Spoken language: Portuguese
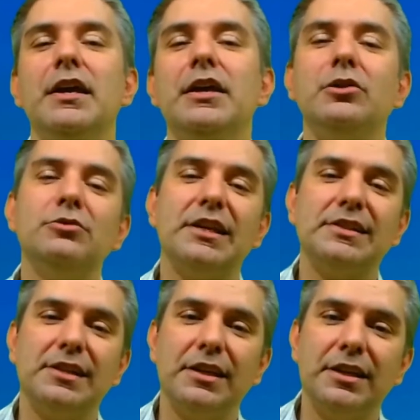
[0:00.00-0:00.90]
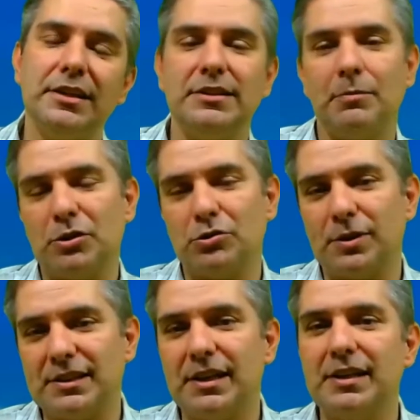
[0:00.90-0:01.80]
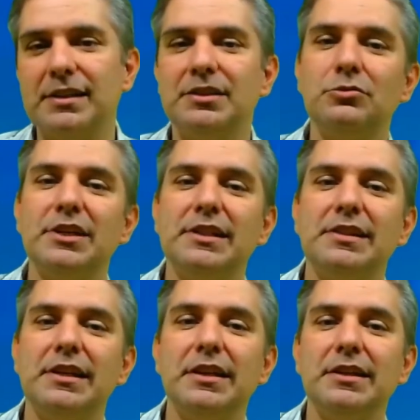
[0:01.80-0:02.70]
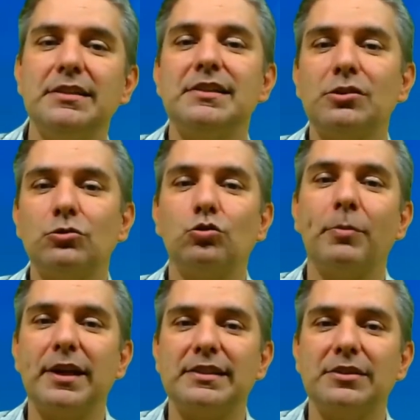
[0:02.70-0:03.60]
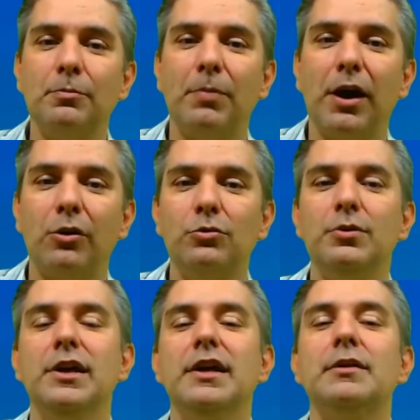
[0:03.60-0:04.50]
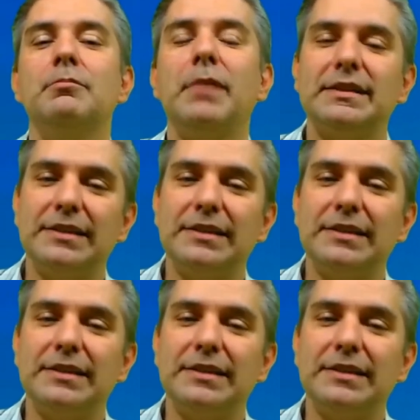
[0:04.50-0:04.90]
E no dia seguinte, a pessoa descansa, e no dia seguinte, de São Tomé a São Paulo, mais